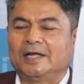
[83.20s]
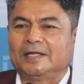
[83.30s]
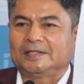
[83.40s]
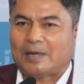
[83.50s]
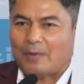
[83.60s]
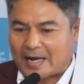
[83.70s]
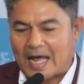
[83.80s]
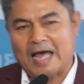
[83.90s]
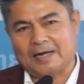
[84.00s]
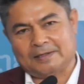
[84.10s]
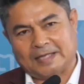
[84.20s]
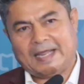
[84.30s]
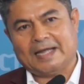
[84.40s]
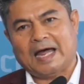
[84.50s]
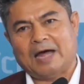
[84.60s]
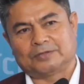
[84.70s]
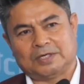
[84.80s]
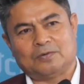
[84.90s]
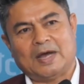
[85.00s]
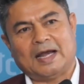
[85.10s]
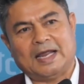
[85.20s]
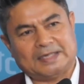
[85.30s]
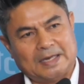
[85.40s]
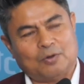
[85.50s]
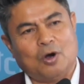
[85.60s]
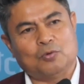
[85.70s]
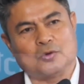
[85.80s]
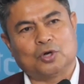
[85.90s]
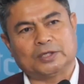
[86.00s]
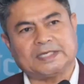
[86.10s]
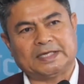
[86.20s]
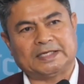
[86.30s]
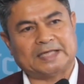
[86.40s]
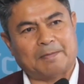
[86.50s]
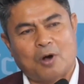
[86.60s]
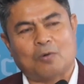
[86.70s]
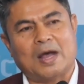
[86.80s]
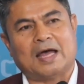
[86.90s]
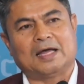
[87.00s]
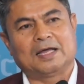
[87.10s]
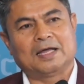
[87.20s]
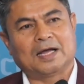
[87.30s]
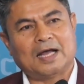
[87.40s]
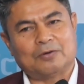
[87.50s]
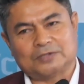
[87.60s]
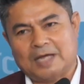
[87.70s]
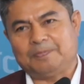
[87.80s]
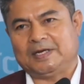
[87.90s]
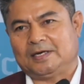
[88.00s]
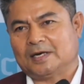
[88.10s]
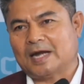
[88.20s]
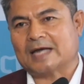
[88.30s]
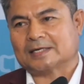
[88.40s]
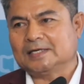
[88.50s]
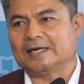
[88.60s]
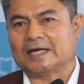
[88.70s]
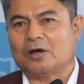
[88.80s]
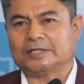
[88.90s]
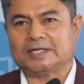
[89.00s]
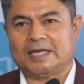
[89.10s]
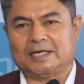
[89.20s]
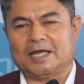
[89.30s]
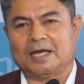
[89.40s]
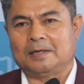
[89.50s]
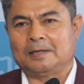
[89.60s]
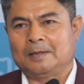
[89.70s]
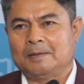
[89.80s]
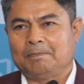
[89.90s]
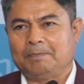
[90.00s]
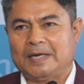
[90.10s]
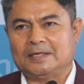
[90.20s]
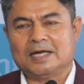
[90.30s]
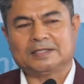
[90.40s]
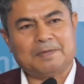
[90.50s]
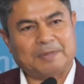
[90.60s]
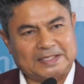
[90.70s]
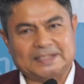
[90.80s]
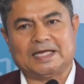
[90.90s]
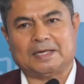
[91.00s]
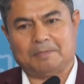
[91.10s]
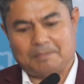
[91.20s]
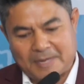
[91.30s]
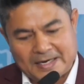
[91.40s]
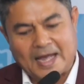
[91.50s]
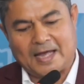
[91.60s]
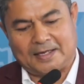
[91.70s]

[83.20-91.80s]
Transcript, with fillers: แต่ว่าการแถลงข่าวถือว่าได้เตรียมข้อมูลข้อเท็จจริงจะบอกว่าเข้าใจผิดคลาดเคลื่อนในข้อเท็จจริงเนี่ยเป็นเรื่องที่ปฏิเสธไม่ได้